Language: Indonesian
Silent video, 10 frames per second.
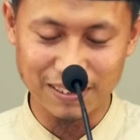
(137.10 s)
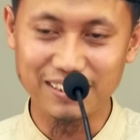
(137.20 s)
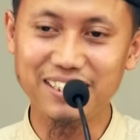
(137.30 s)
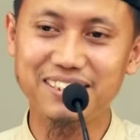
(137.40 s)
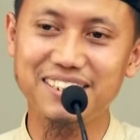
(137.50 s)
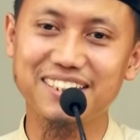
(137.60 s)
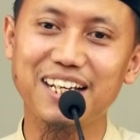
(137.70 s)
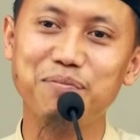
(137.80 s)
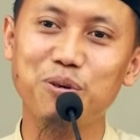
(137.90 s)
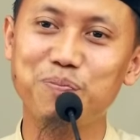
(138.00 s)
berarti
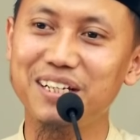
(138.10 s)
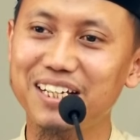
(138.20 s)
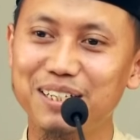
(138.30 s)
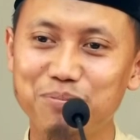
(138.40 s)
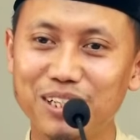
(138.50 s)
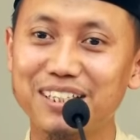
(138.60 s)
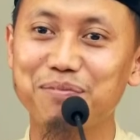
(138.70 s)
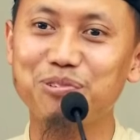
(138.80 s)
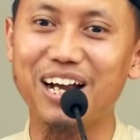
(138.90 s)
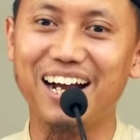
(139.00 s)
desain mobilnya dibuat
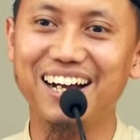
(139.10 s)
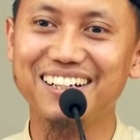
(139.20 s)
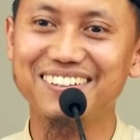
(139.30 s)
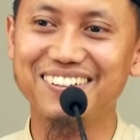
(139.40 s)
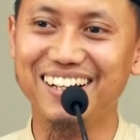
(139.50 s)
terbuka